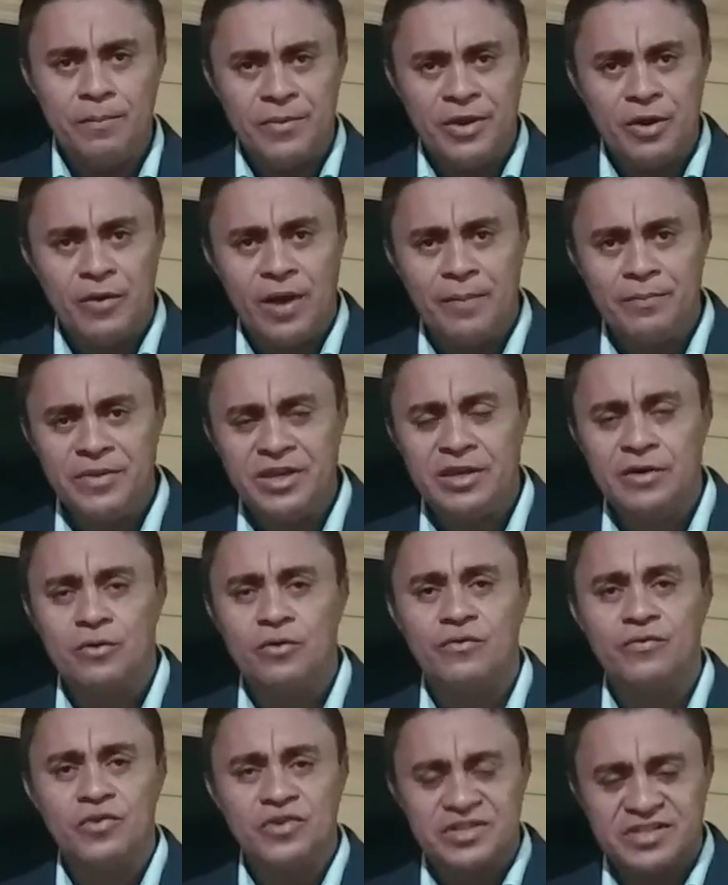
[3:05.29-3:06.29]
Meu
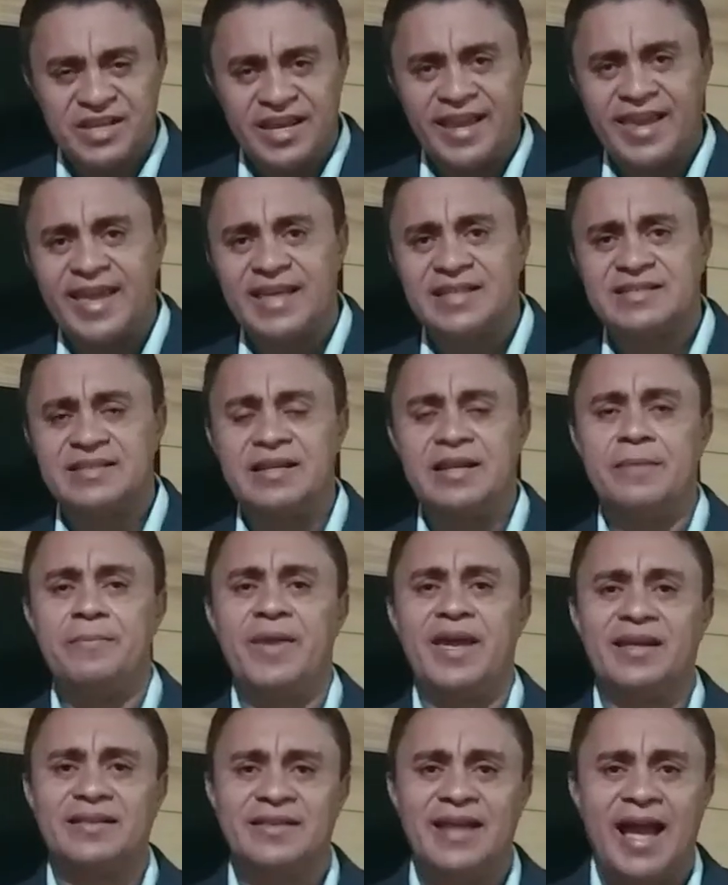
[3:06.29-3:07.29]
amigo, você quer se
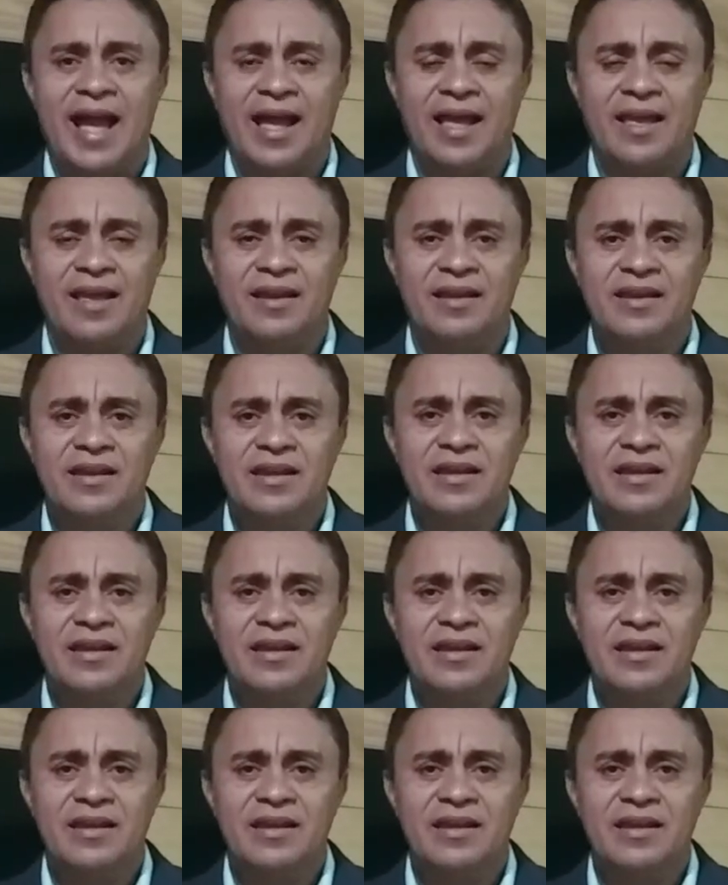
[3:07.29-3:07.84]
libertar?